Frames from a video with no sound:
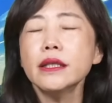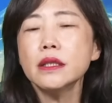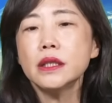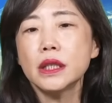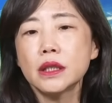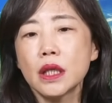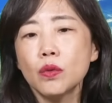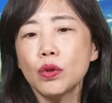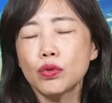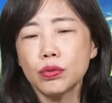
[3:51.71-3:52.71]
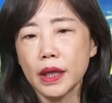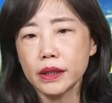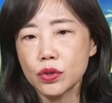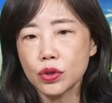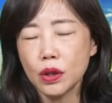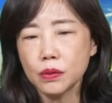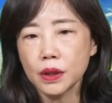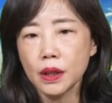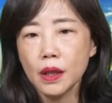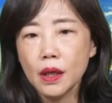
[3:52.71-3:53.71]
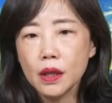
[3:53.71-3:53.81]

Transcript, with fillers: 但是成果出来了之后呢，